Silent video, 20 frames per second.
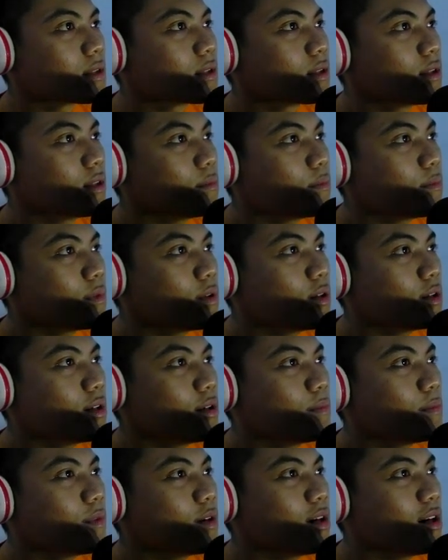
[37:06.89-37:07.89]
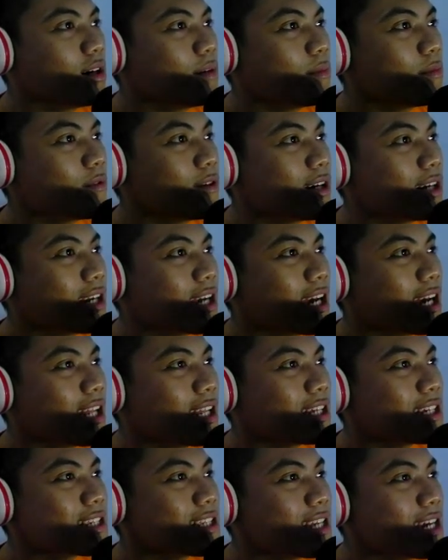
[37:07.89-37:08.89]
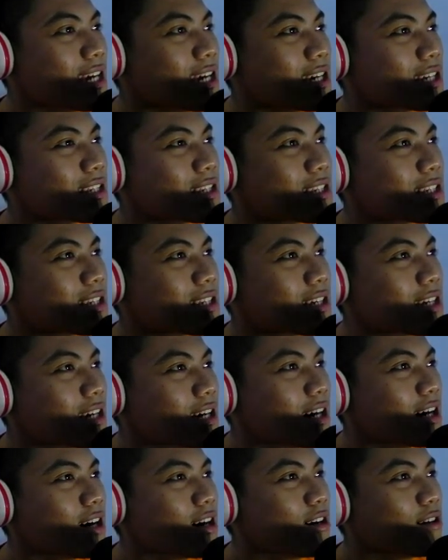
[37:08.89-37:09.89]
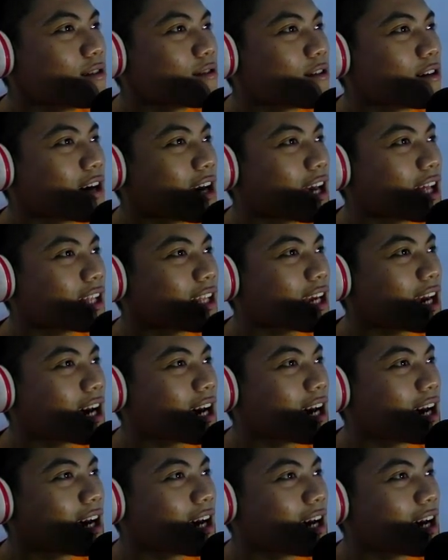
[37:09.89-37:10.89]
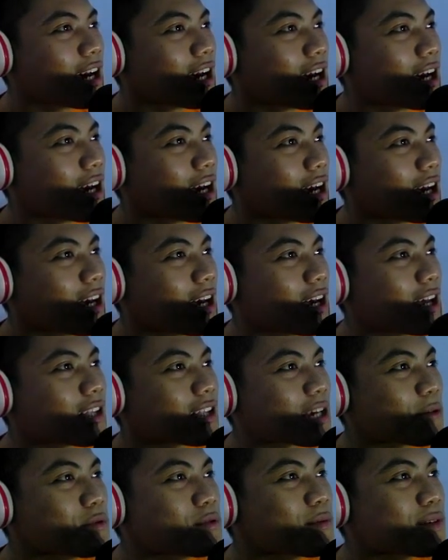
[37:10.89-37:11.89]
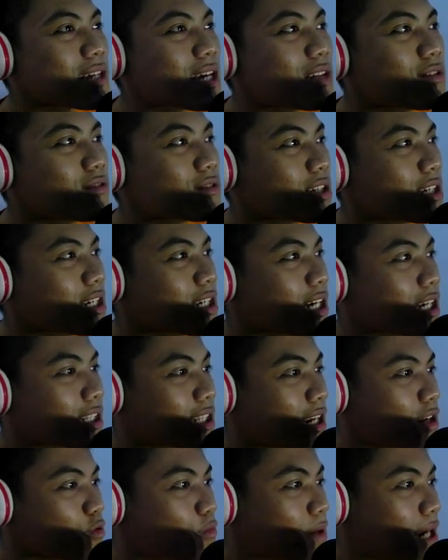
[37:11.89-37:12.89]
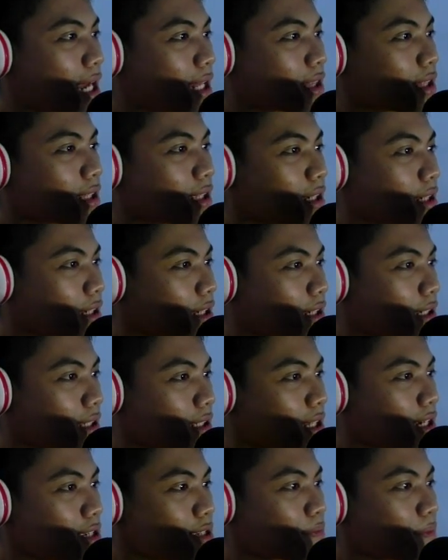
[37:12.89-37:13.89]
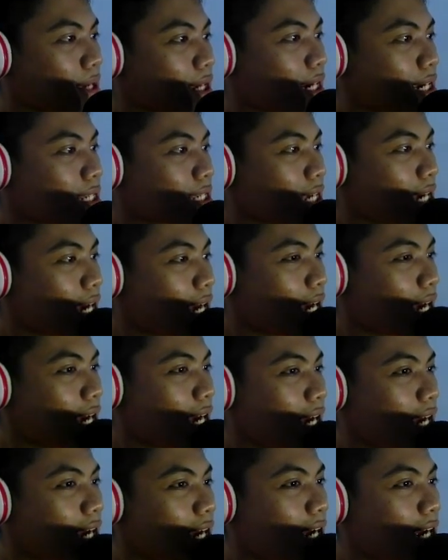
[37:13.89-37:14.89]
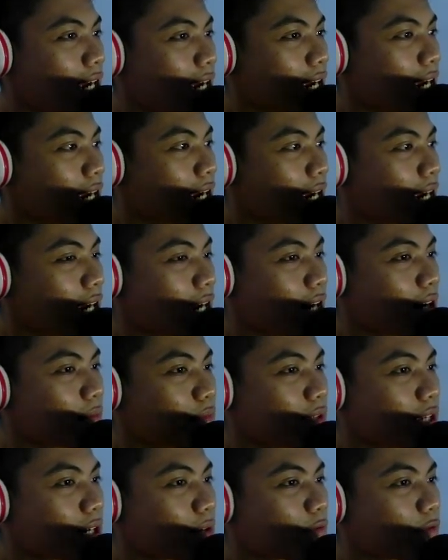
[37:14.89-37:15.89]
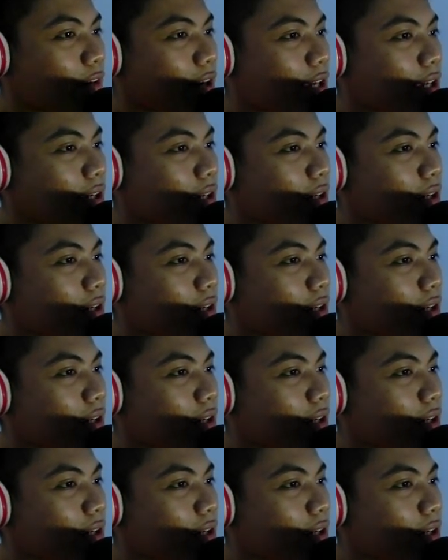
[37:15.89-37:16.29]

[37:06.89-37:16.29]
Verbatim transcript: Up, up, up. What the hell is this? Oh, hell ya. Yeah. Tapi cuma satu, jadi nggak terlalu berat. Kita spare aja. Up, jangan fight.